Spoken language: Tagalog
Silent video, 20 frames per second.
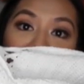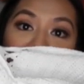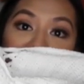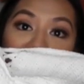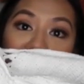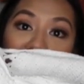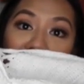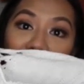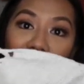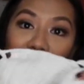
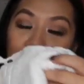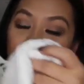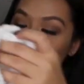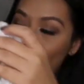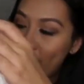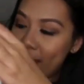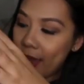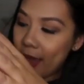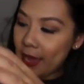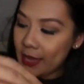pesos.
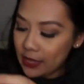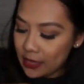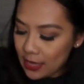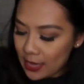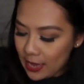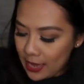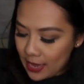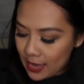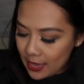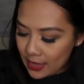So, ayan.
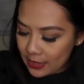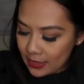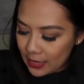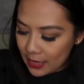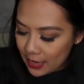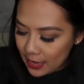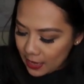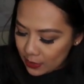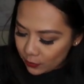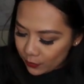And
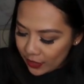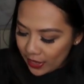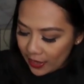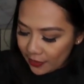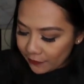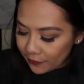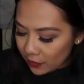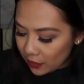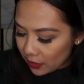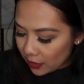then, we
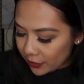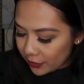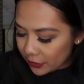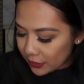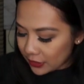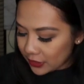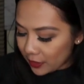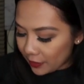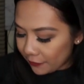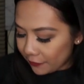have other
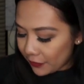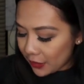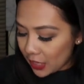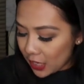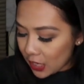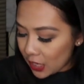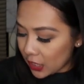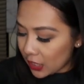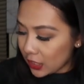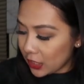stuff
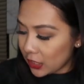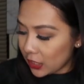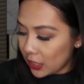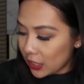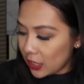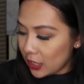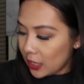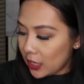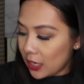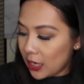here.
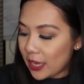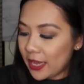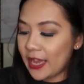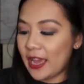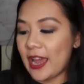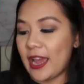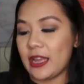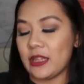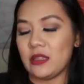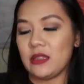
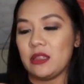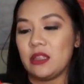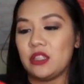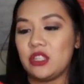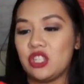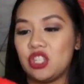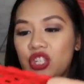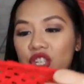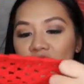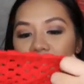Ayan.
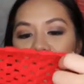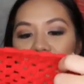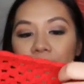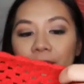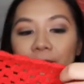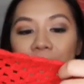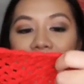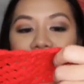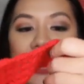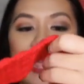It's just a
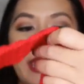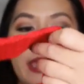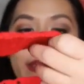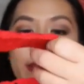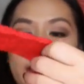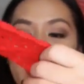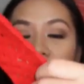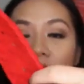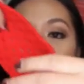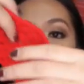
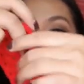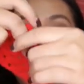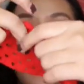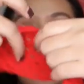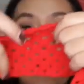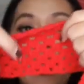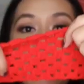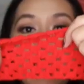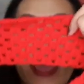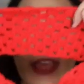plain um,
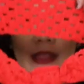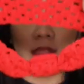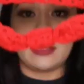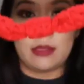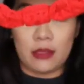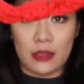red